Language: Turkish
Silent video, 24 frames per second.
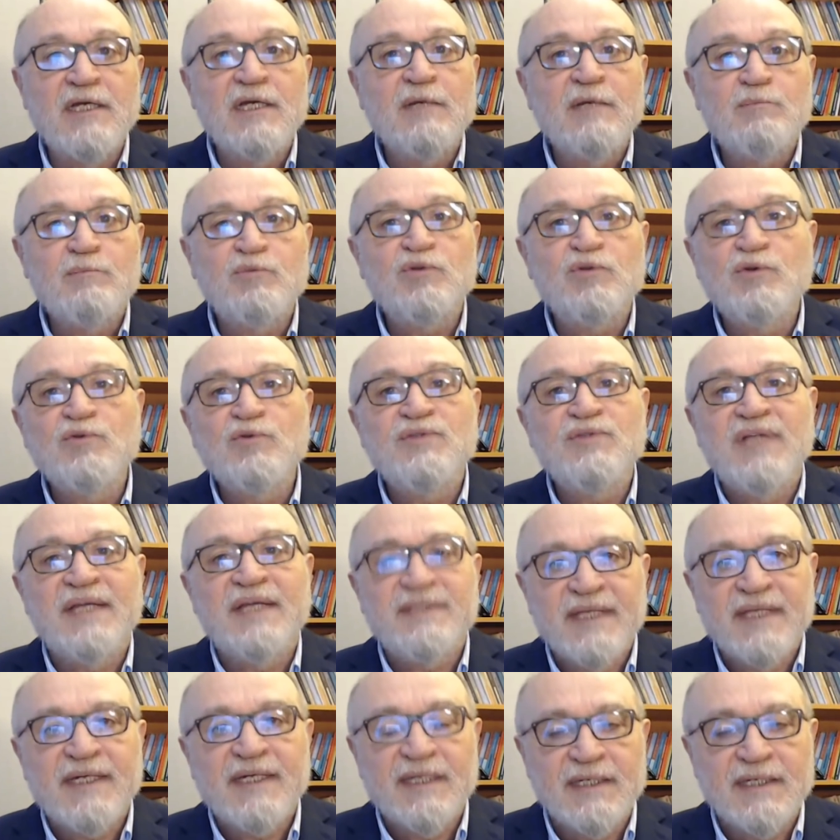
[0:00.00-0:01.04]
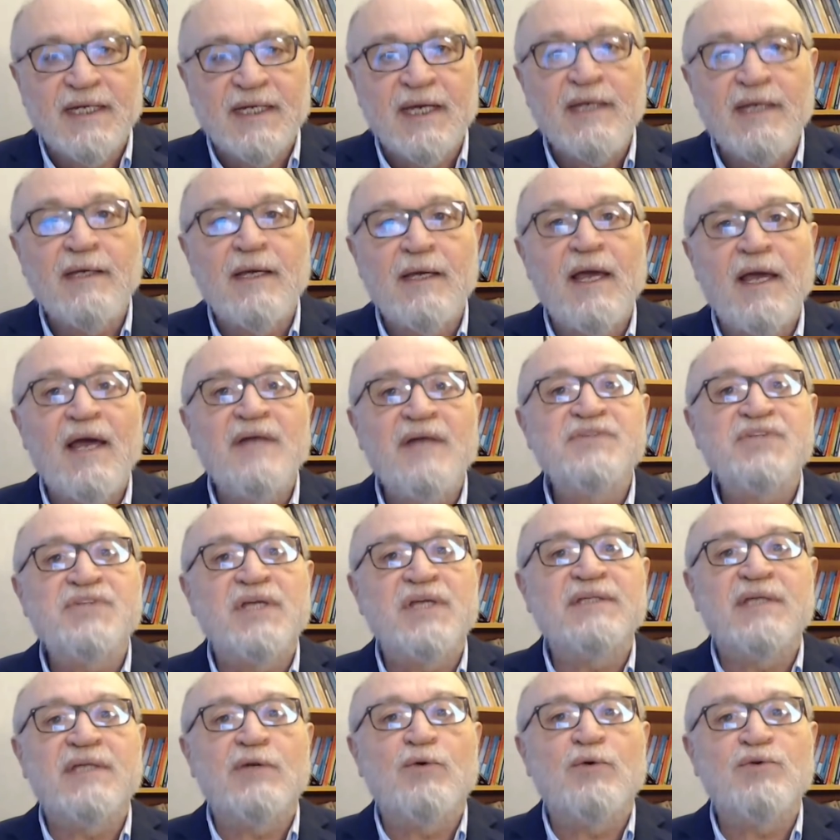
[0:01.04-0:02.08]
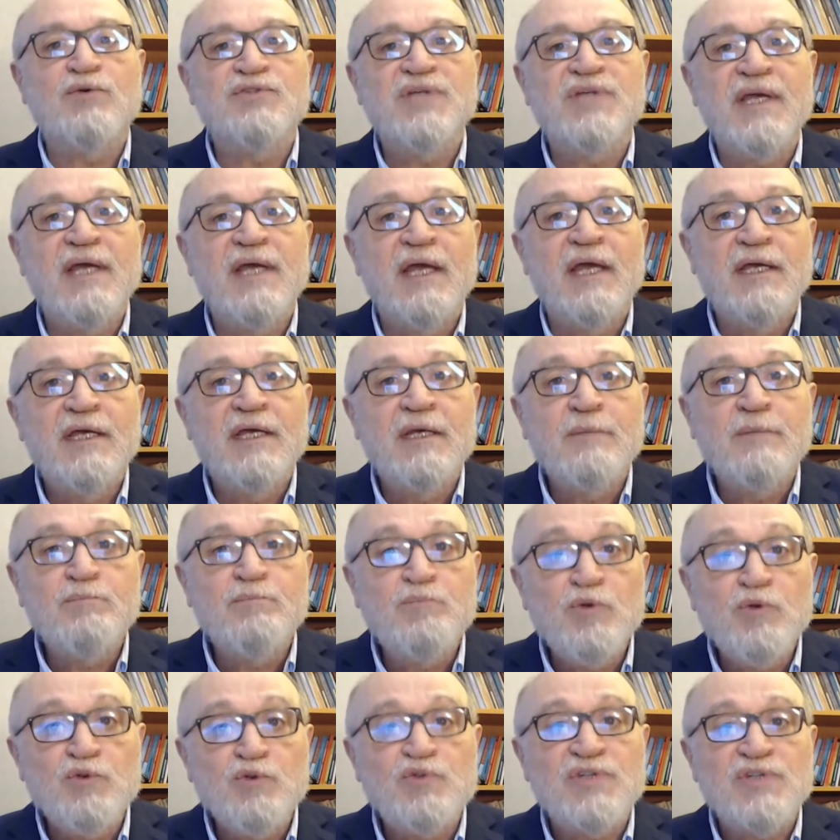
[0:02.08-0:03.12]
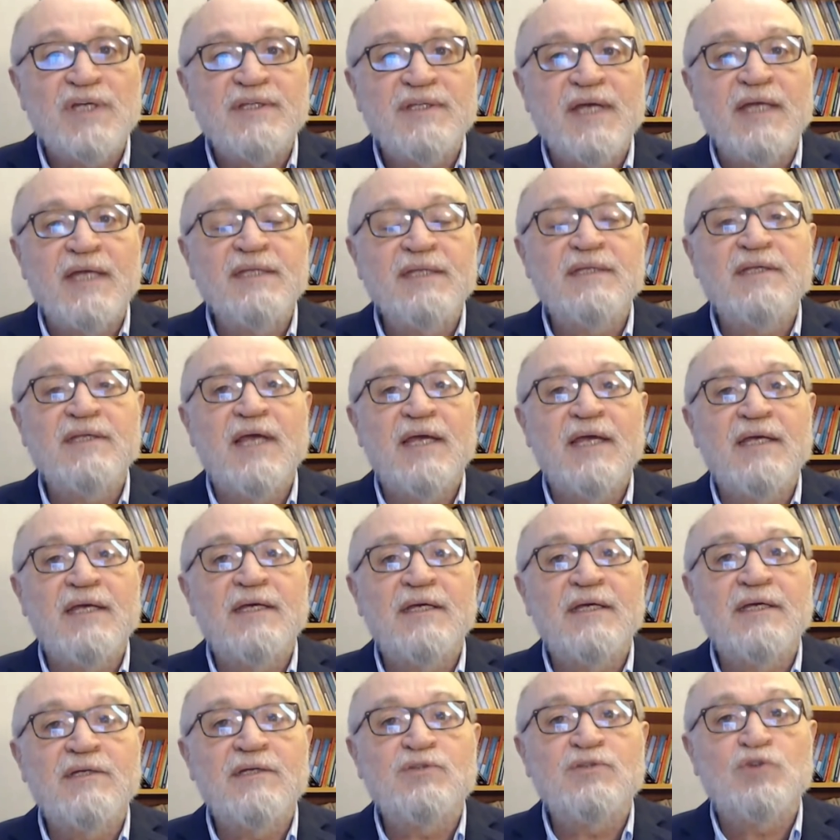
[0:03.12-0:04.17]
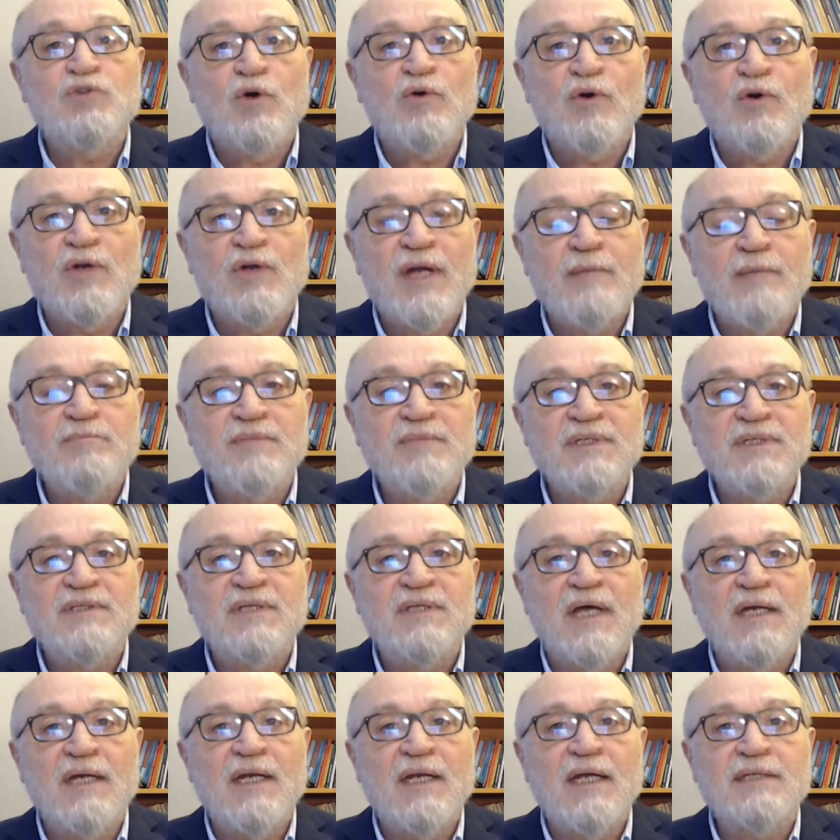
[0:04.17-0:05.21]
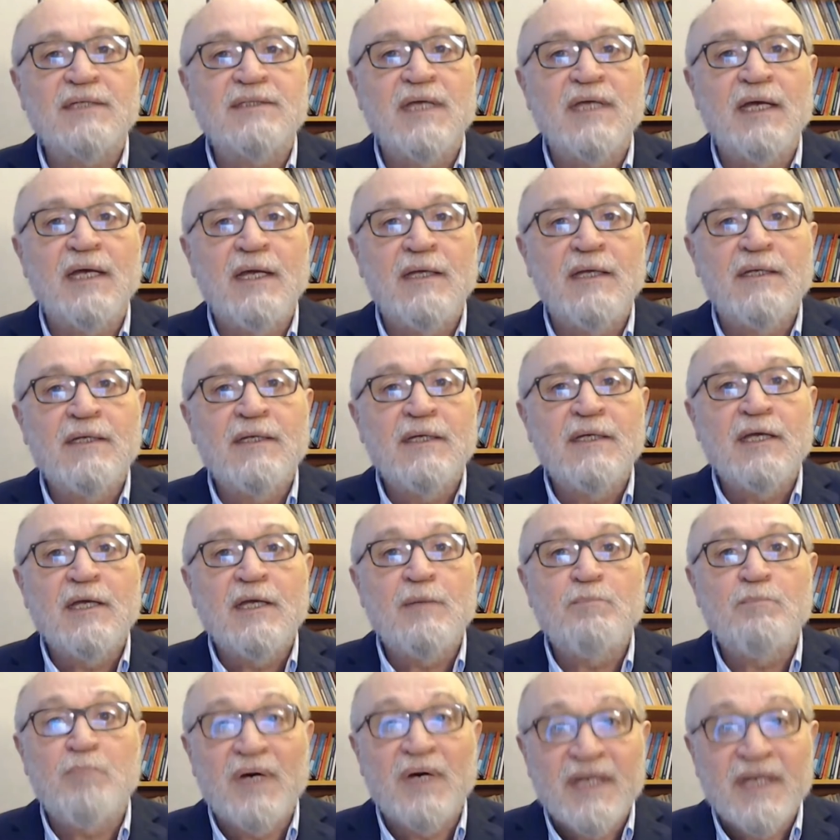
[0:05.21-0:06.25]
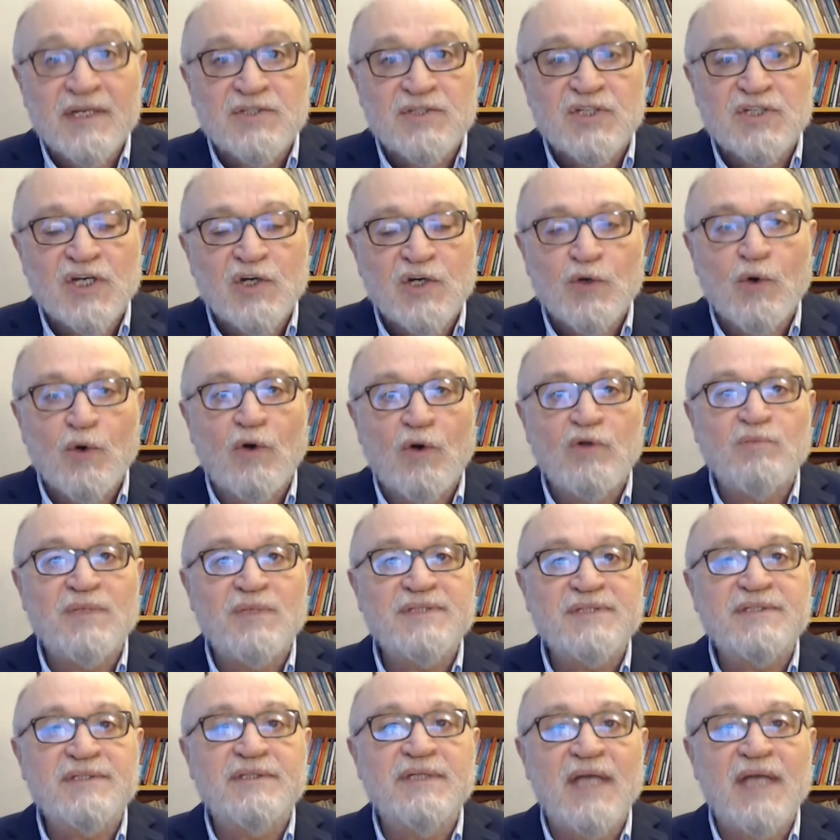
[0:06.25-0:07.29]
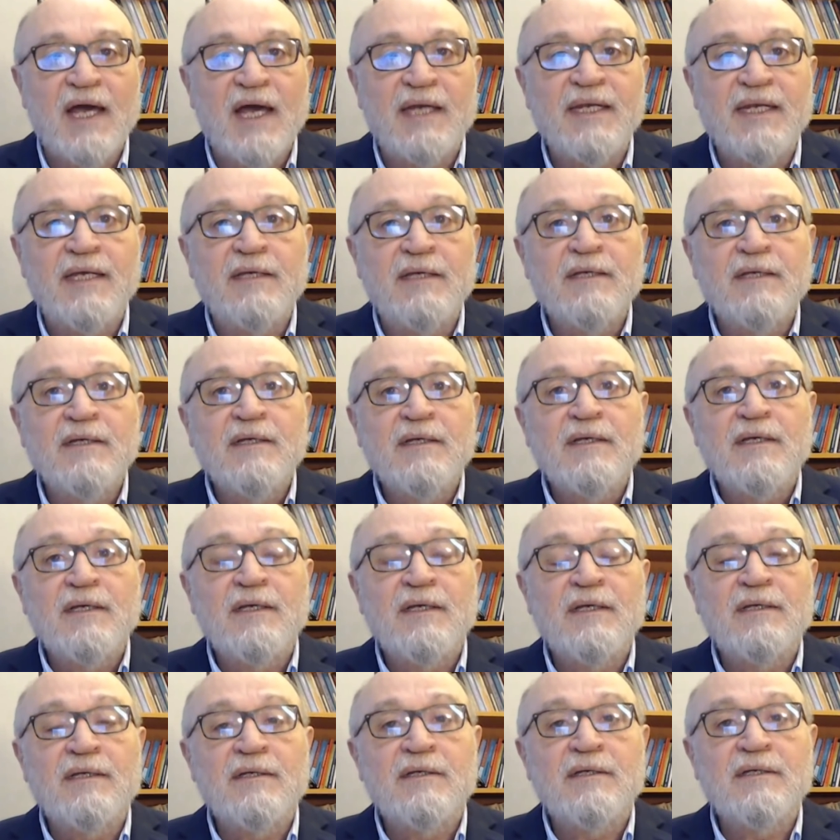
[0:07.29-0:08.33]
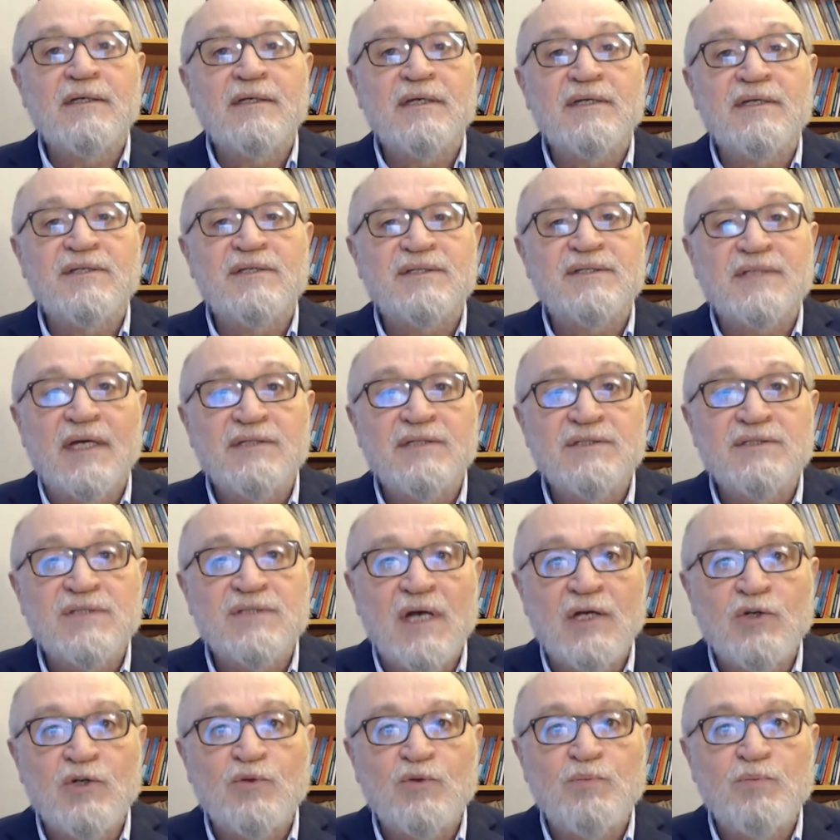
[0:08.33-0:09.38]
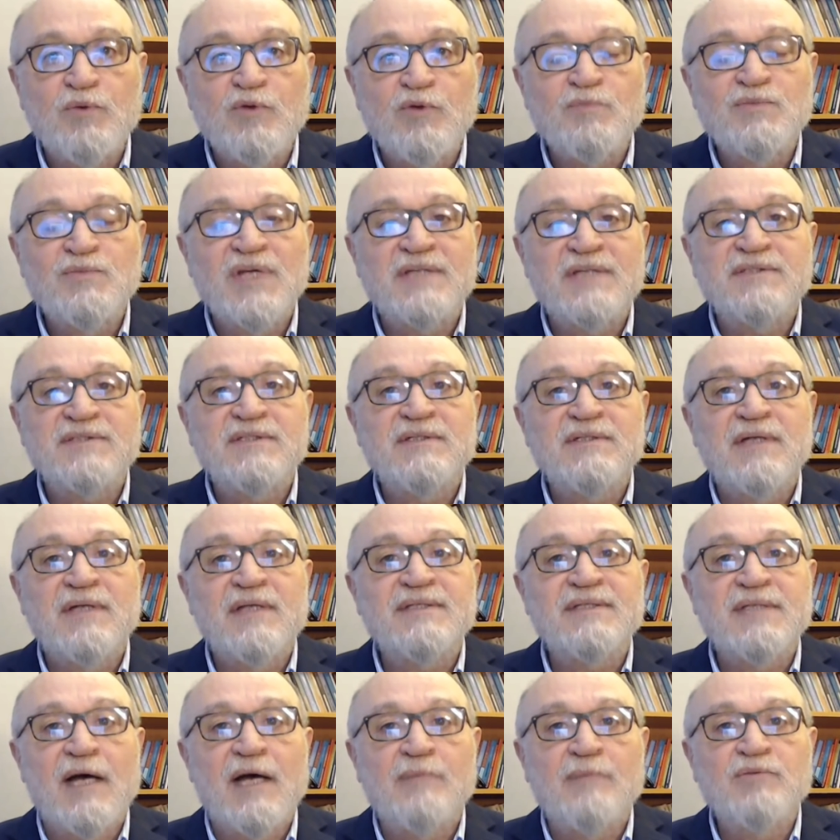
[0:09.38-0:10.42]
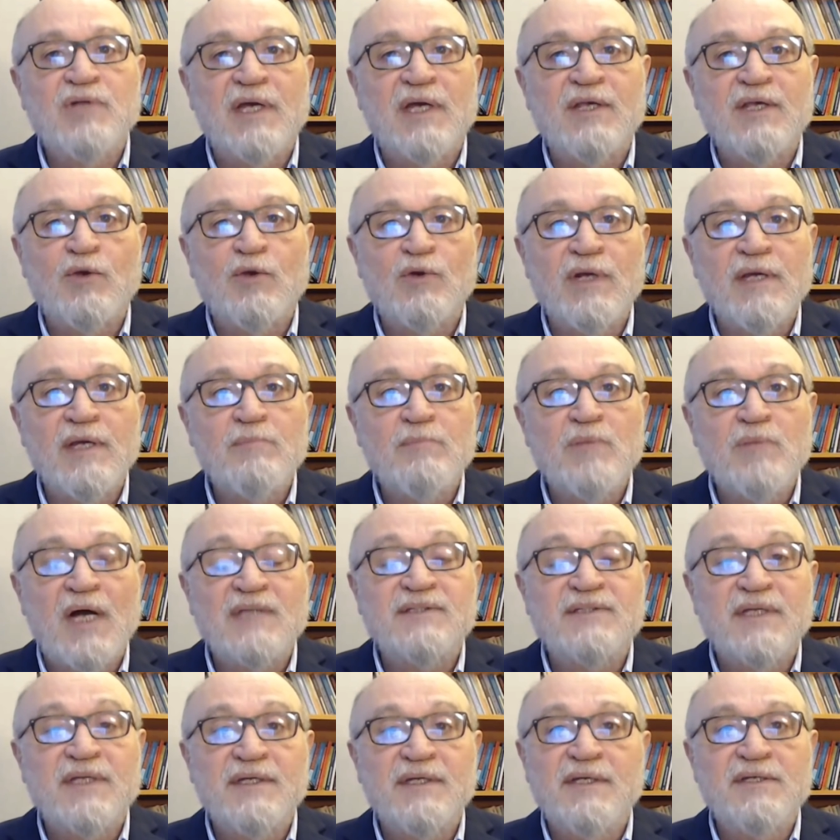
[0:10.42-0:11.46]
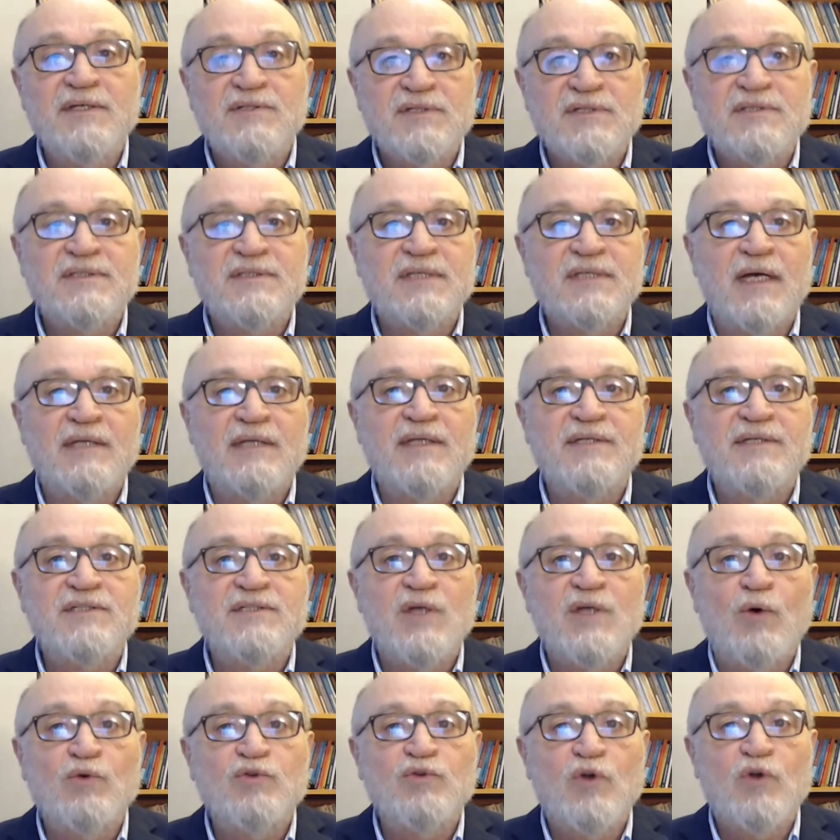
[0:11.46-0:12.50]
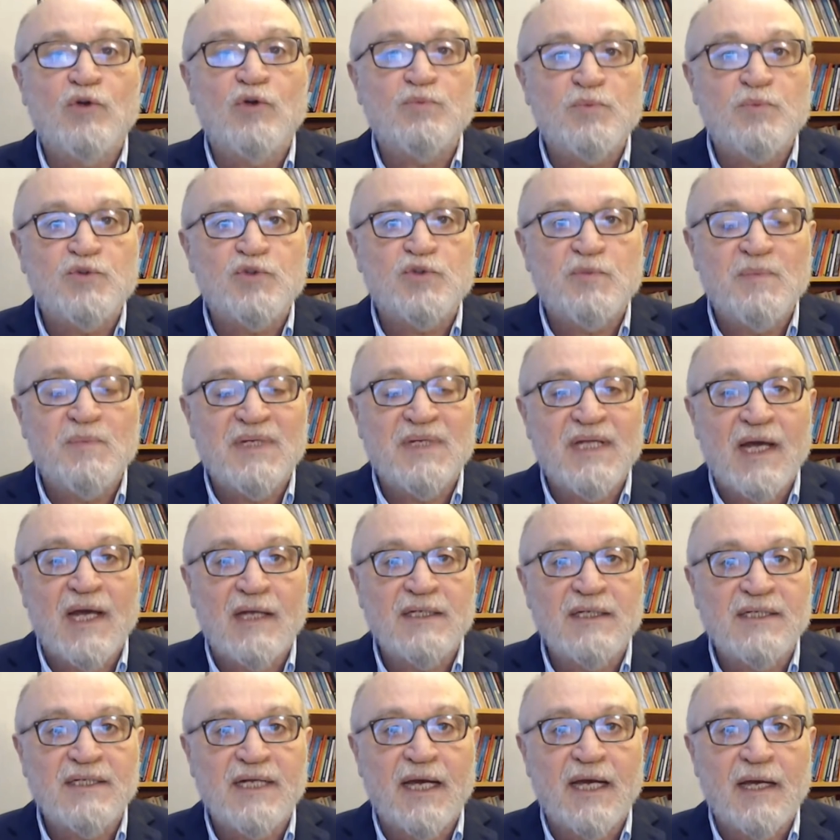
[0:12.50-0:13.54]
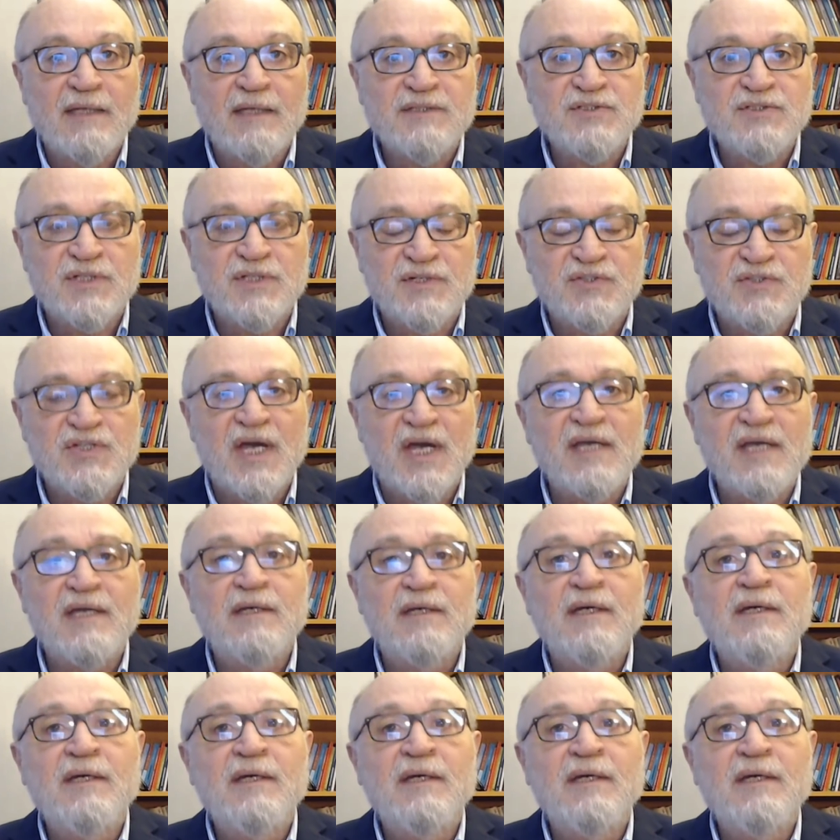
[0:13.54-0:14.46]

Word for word: Bunun nedeni ne? Her şeyden önce bütçeden e, çok önemli miktarlarda para çıkıyor olması. Yani e, iktisatçı Haluk Bürümcekçi'nin hesabına göre Mart ayı için sadece 14,5 milyar lira çıkacak.